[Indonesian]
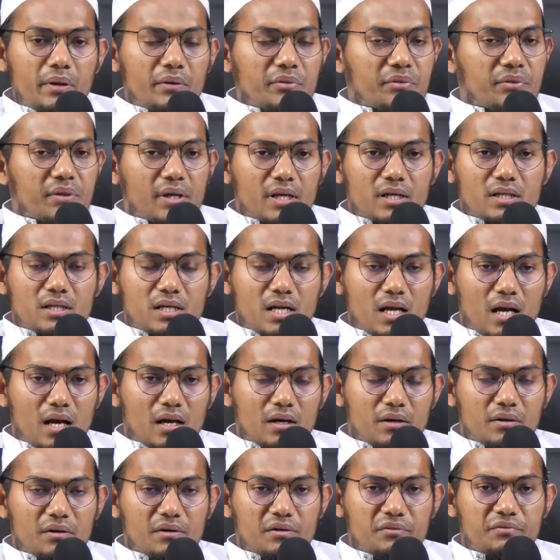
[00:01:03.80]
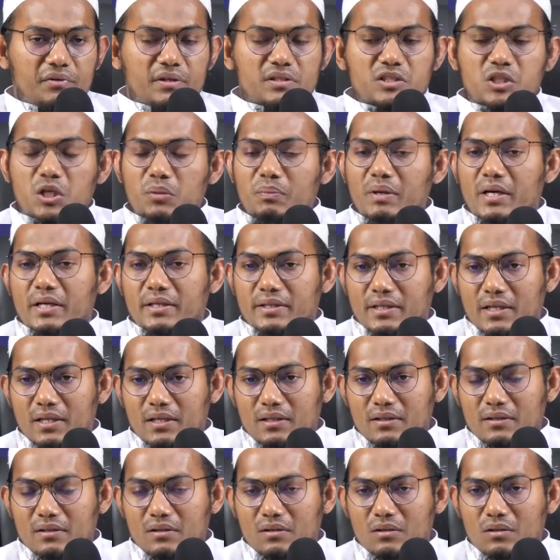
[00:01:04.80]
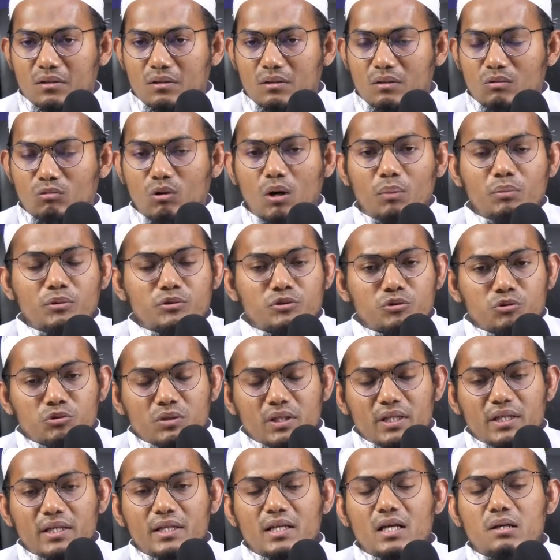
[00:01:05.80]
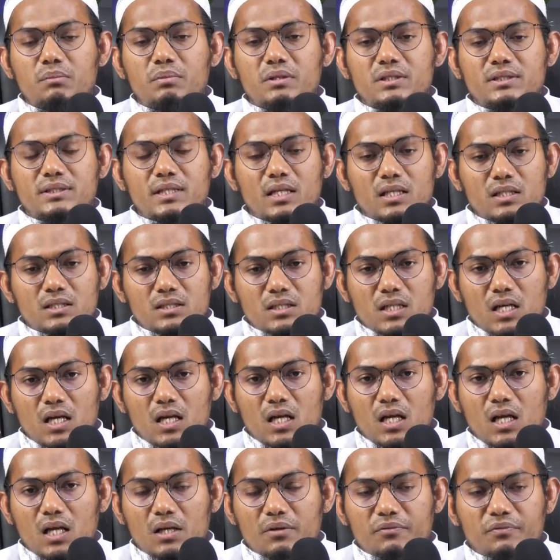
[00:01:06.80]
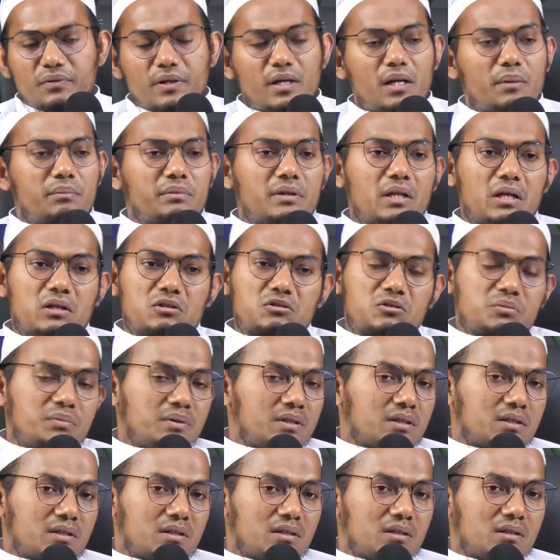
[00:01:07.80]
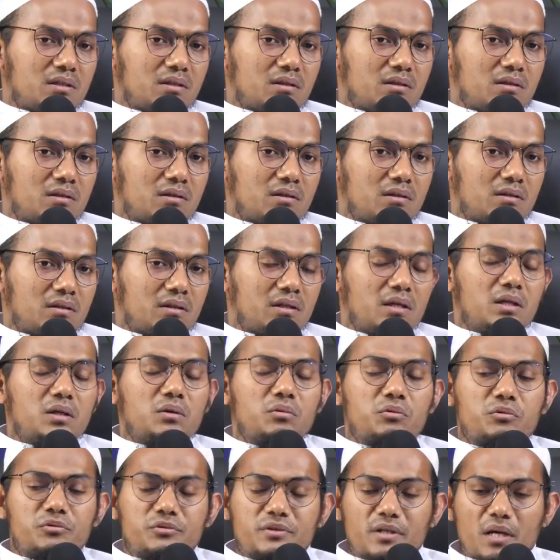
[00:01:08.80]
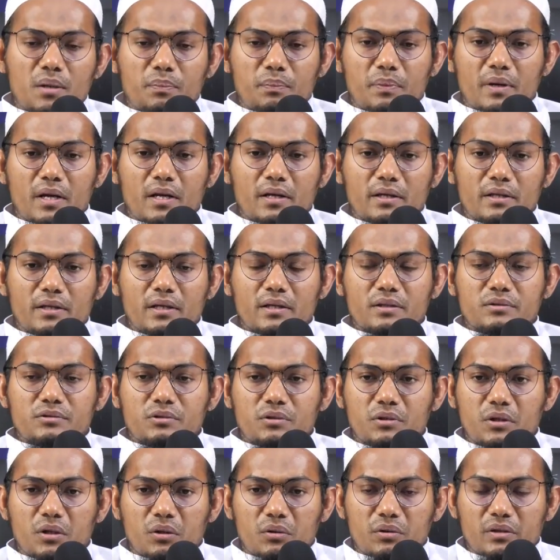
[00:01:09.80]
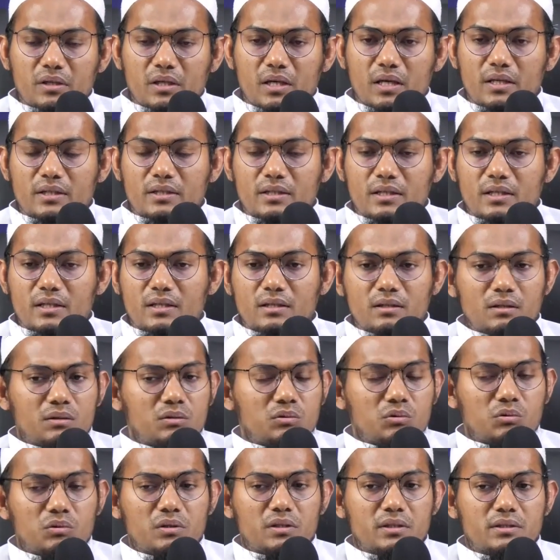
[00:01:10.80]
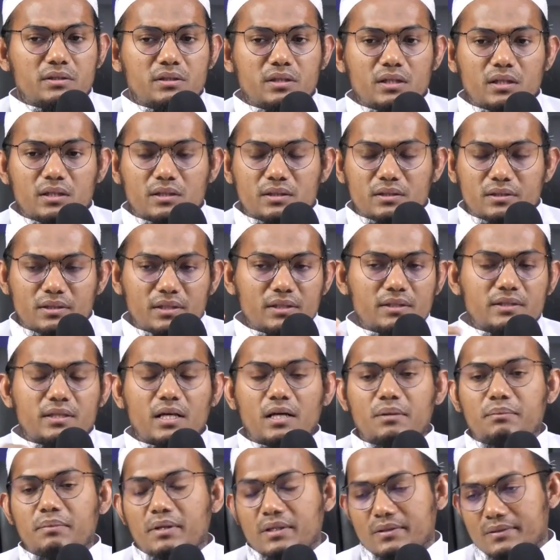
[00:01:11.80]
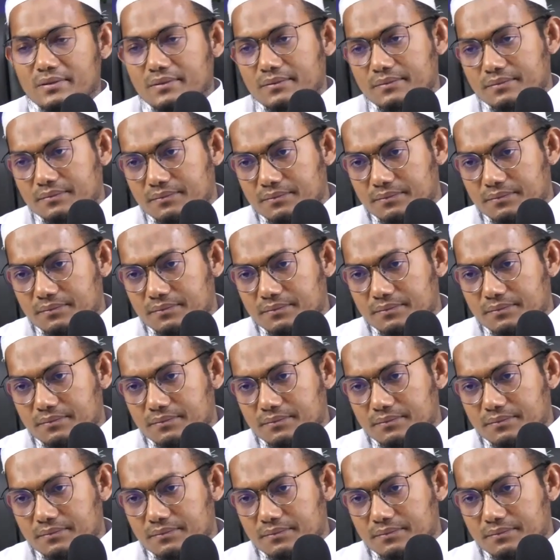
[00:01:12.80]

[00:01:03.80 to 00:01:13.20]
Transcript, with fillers: bidzarra fasabarna wa ubtulina bisarra falam nasbir." Ini ucapan yang seyogyanya ditulis dengan tinta emas.